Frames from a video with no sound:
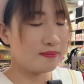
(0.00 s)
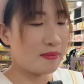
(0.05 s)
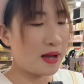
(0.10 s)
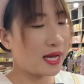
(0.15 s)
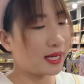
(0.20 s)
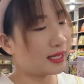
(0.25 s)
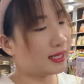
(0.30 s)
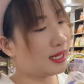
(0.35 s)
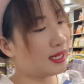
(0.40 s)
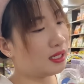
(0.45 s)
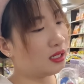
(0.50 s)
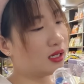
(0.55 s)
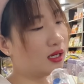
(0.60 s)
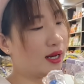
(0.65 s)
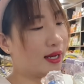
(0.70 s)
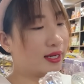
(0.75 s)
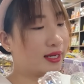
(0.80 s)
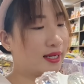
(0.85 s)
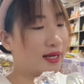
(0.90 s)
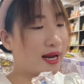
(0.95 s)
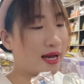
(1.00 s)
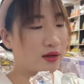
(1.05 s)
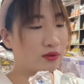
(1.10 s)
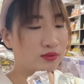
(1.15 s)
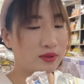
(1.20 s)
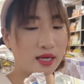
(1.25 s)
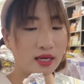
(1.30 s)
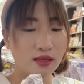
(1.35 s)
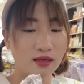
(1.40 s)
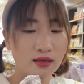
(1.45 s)
ba cái này thì lấy cái nào
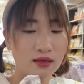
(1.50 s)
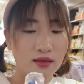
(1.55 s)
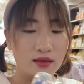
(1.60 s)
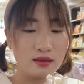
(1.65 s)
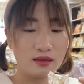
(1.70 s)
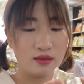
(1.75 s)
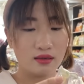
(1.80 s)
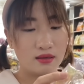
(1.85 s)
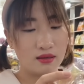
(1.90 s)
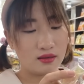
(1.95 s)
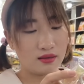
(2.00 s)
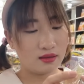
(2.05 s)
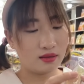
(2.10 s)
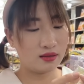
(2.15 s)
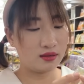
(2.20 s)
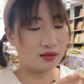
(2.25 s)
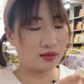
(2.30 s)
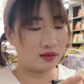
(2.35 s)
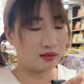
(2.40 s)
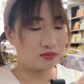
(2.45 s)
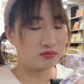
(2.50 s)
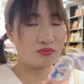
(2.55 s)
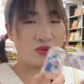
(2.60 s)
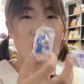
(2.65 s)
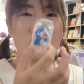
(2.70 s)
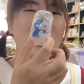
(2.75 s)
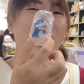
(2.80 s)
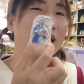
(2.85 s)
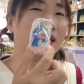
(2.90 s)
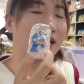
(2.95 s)
ta à,
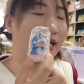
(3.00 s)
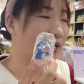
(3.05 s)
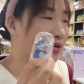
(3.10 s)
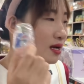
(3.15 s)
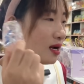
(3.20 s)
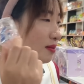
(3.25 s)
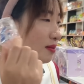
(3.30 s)
màu xanh đi